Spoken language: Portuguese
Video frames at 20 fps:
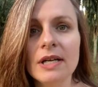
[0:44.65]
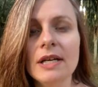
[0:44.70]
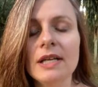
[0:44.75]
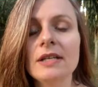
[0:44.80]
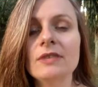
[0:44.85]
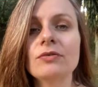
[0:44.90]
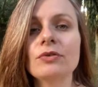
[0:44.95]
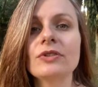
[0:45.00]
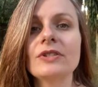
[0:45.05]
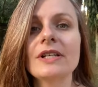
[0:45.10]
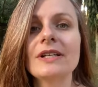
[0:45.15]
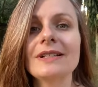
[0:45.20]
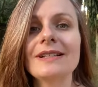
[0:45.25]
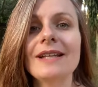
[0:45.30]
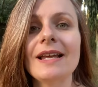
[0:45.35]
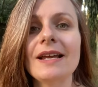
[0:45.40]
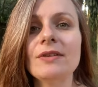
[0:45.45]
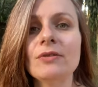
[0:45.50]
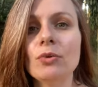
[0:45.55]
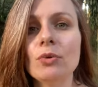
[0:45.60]
E você
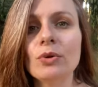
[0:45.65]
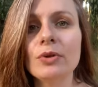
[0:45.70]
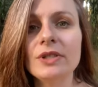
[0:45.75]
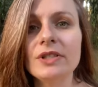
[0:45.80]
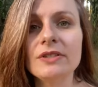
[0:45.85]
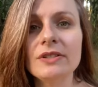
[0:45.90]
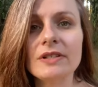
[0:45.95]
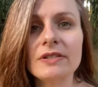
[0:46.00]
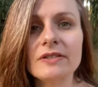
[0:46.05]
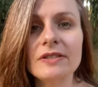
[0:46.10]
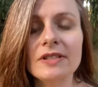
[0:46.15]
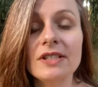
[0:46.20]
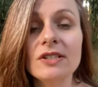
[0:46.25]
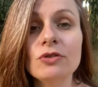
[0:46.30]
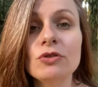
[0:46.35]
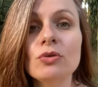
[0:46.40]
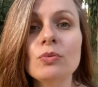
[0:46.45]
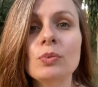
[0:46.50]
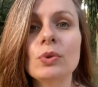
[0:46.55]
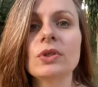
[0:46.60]
tem dores assim
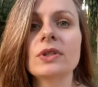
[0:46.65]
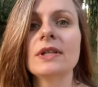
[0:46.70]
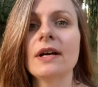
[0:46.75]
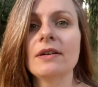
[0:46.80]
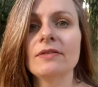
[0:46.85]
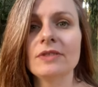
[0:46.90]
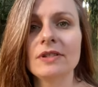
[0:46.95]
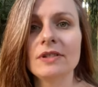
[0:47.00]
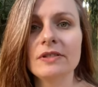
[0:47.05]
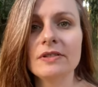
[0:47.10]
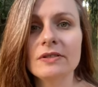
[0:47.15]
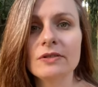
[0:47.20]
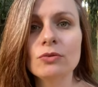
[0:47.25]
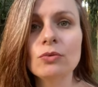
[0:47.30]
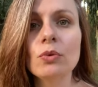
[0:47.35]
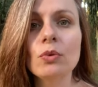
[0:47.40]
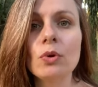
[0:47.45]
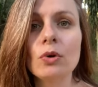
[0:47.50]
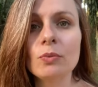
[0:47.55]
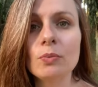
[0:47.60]
insuportáveis no
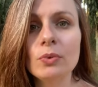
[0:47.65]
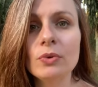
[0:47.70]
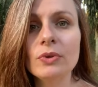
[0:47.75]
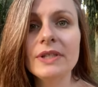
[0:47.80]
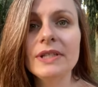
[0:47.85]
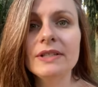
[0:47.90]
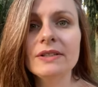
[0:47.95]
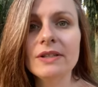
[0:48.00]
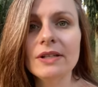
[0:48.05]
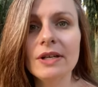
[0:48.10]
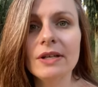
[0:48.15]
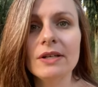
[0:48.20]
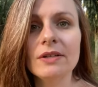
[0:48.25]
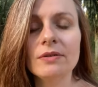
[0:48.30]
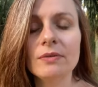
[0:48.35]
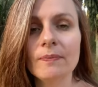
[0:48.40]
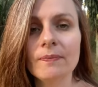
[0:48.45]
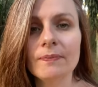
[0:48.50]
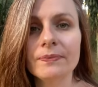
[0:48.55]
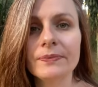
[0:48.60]
corpo inteiro.